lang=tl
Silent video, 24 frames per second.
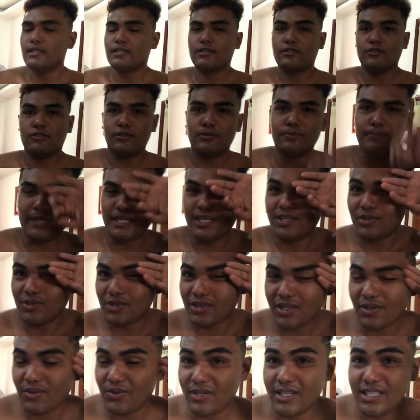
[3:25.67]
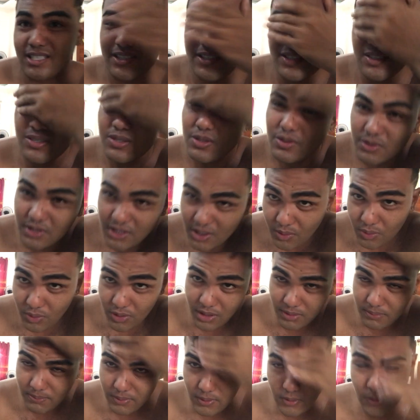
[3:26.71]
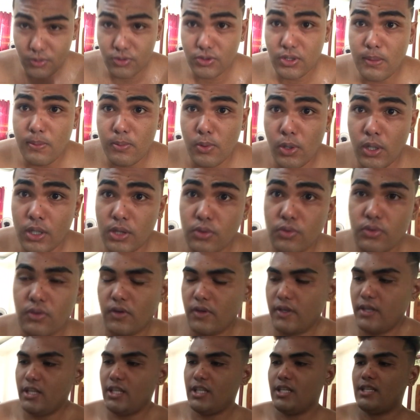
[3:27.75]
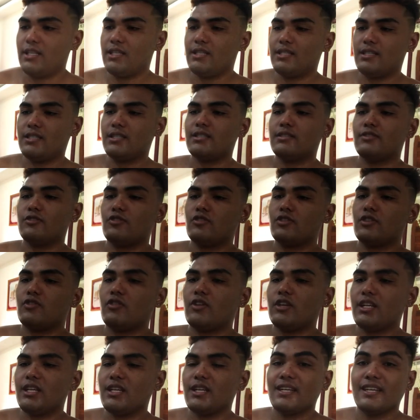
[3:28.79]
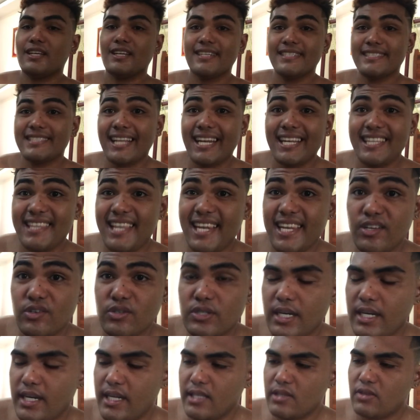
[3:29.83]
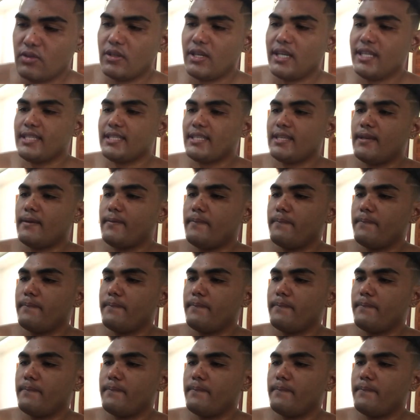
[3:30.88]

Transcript: so gipaningot ako guys no wala ko kay bago sa buhaton no ani. So to ni dali-dali unay na to guys.